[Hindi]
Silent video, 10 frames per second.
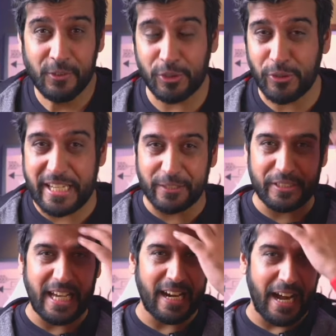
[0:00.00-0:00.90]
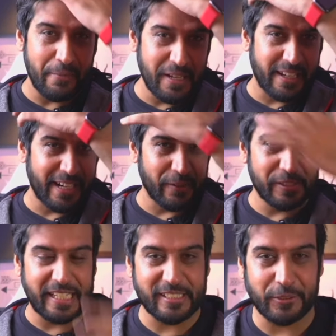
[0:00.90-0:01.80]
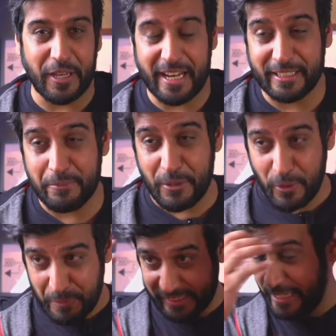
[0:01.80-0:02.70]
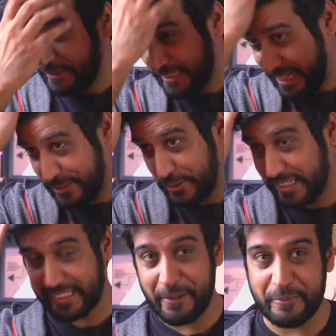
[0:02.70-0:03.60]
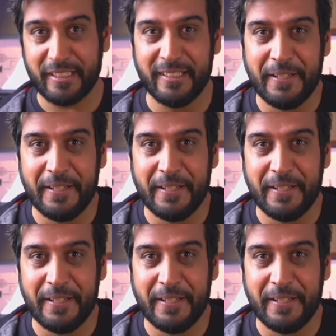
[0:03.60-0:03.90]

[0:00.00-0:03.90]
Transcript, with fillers: दोस्तों ये तो थी यार आई क्रिकेट और देख सकते हो यार एकदम बिल्कुल पसीने पसीने आ चुके हैं इस टाइम पर